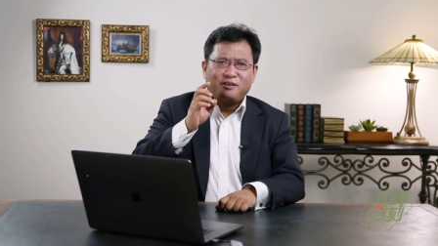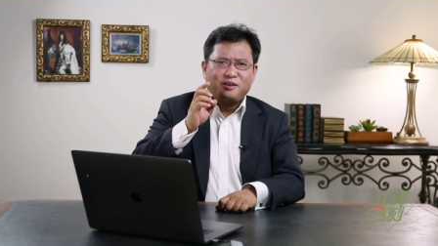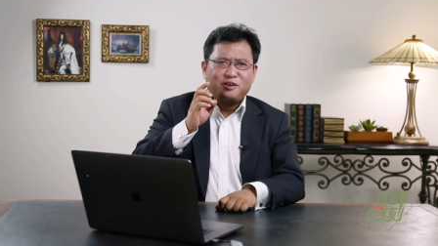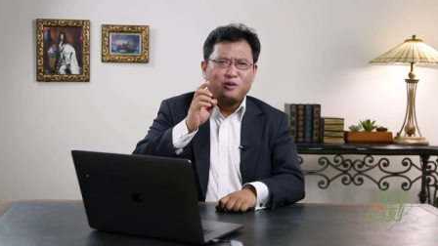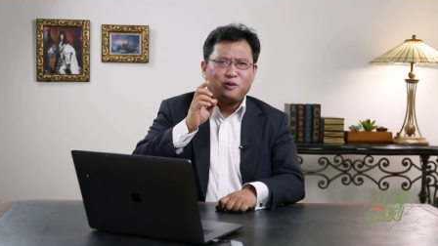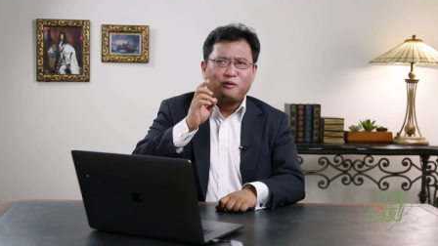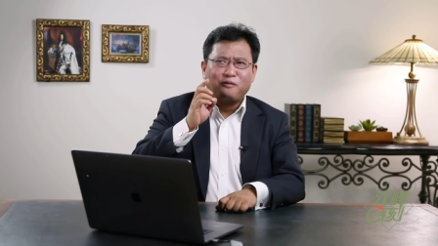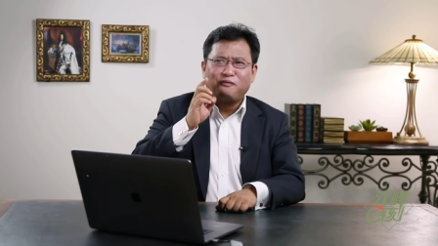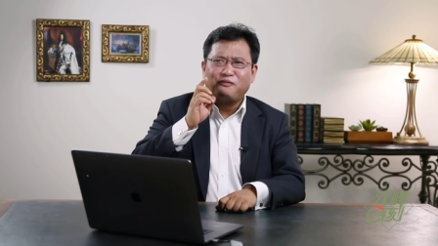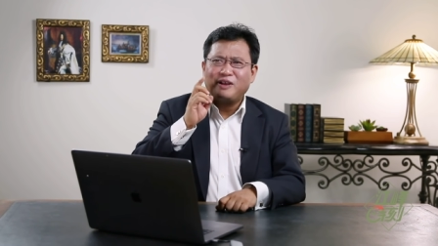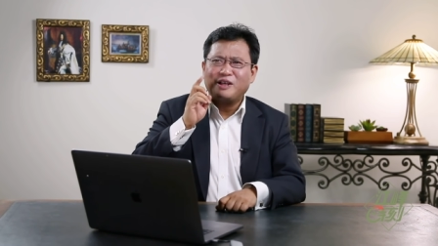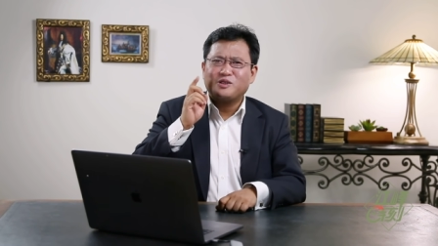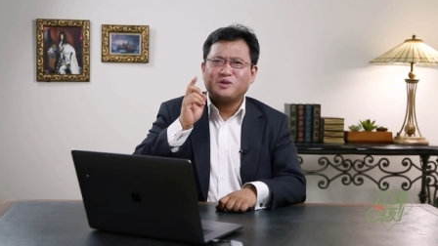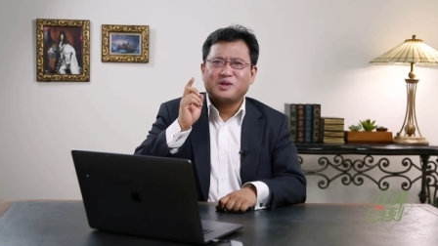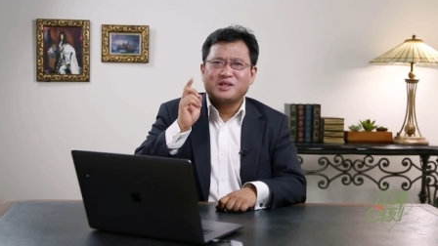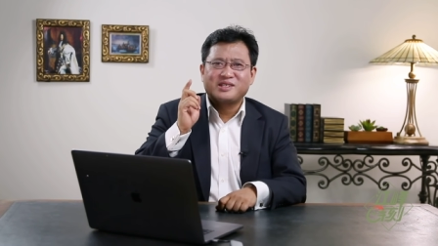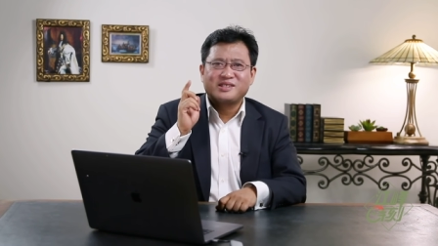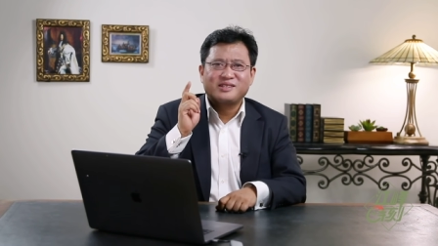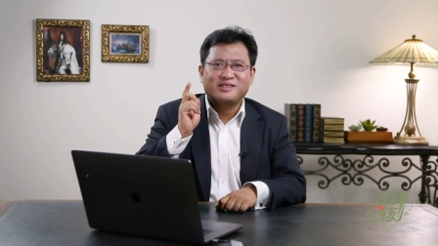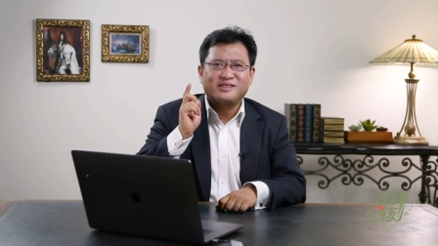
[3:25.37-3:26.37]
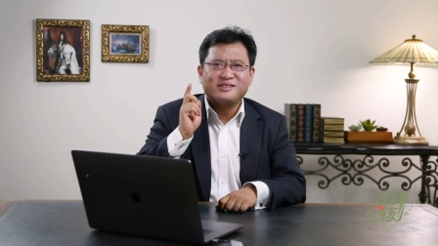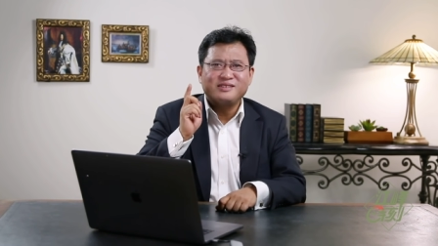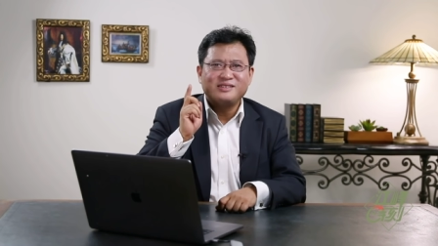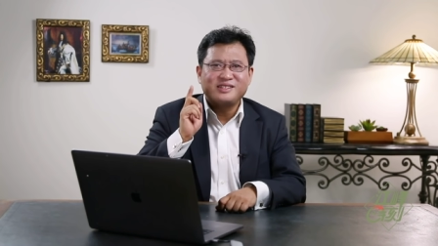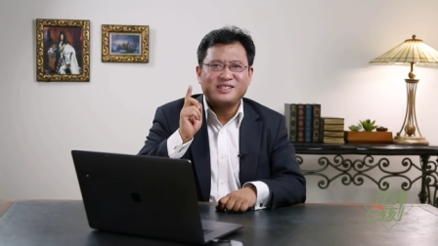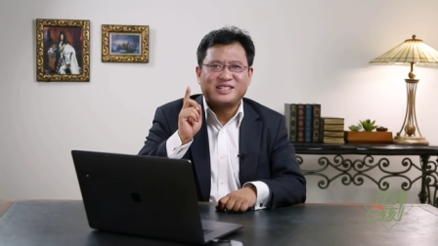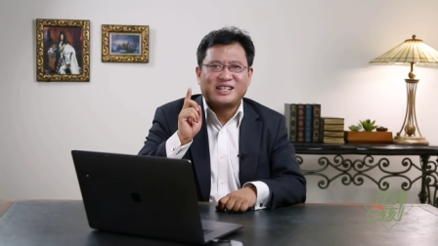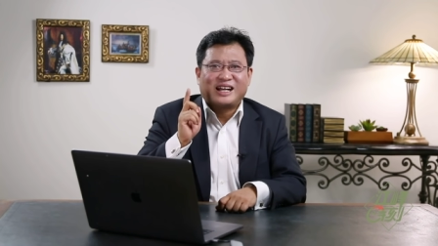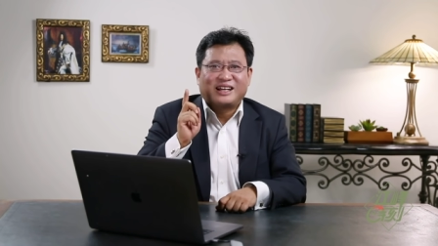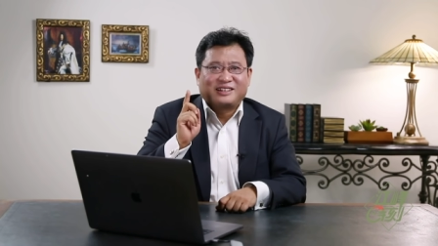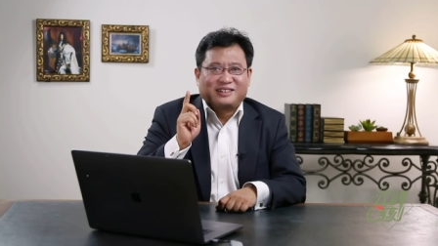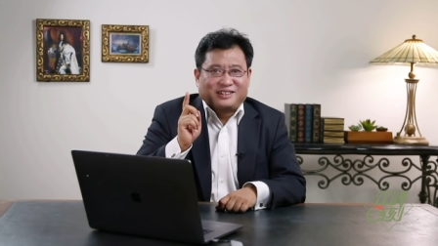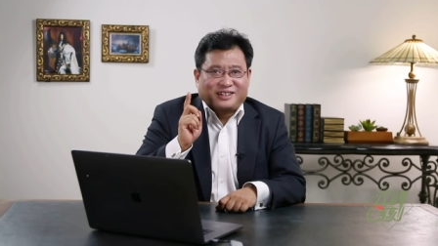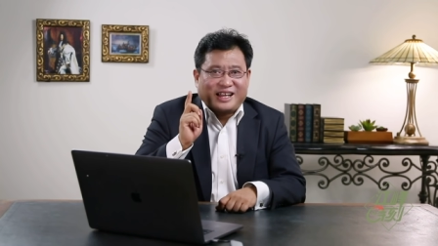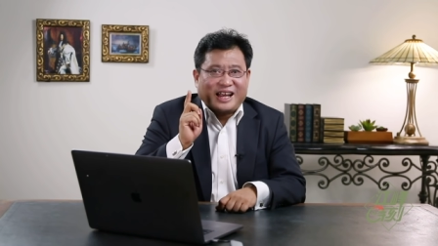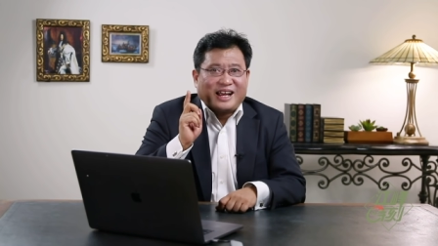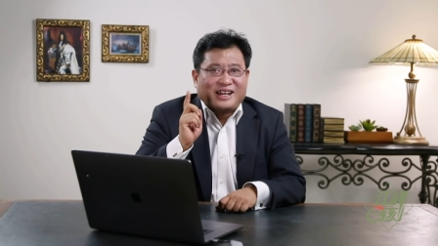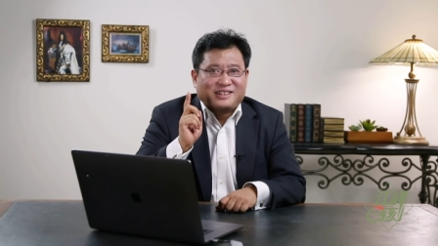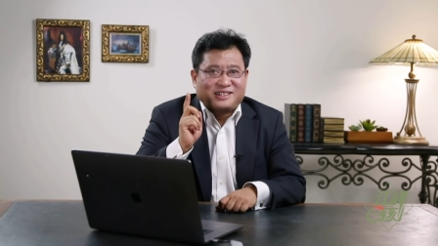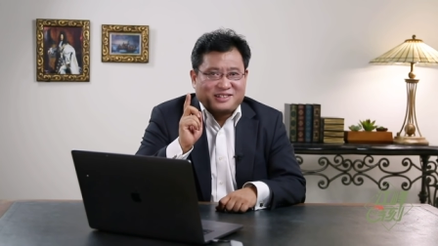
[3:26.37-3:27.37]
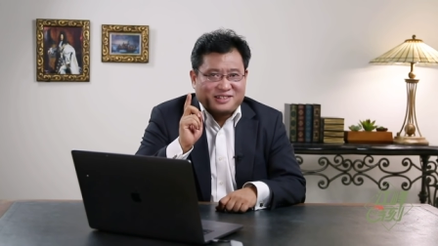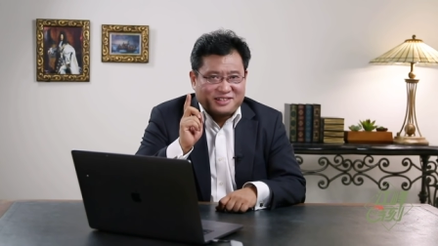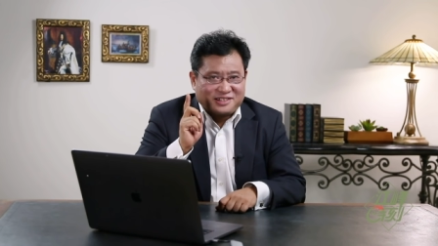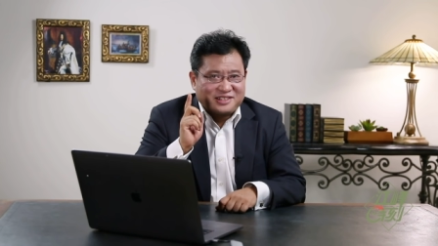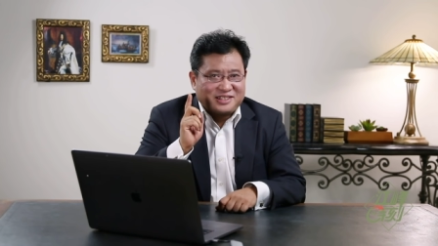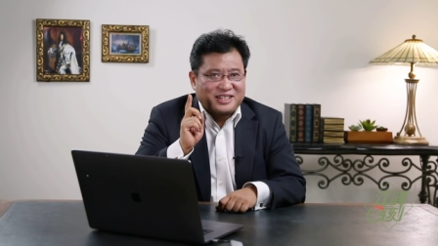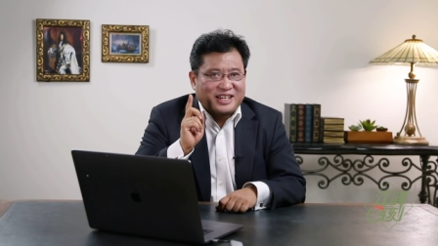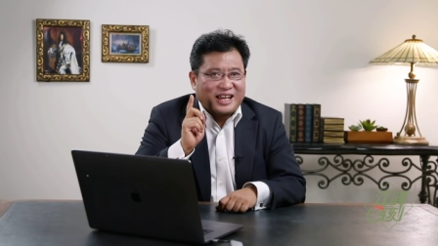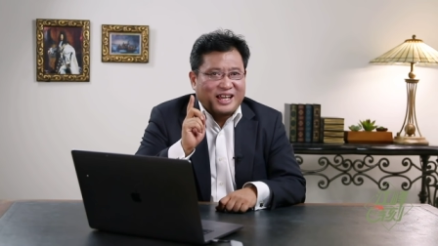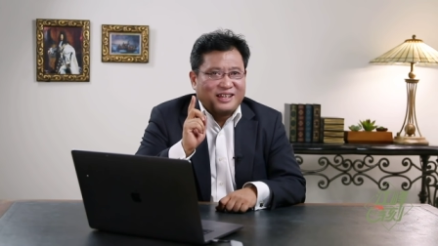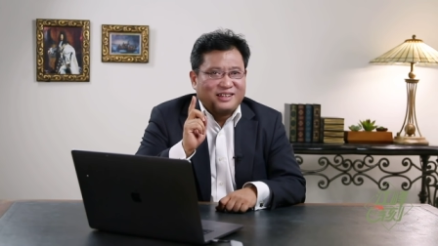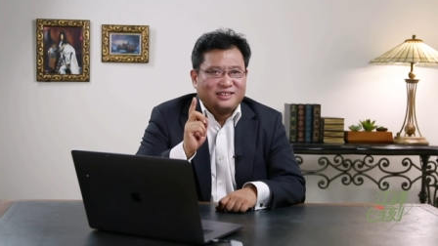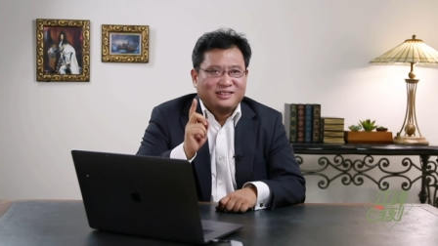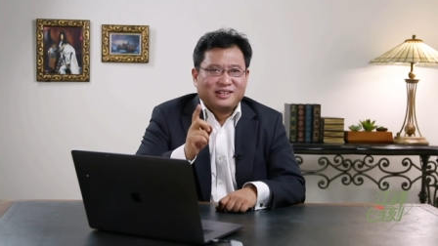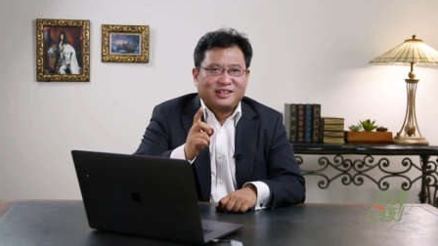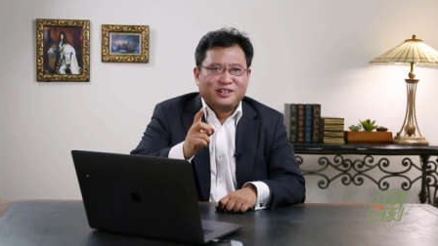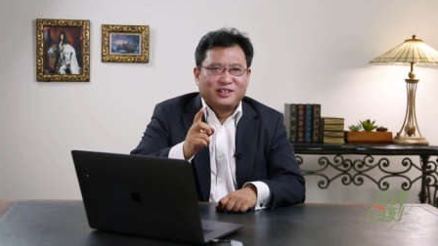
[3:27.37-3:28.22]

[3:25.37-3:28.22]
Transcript: 有犯罪思想开始之前，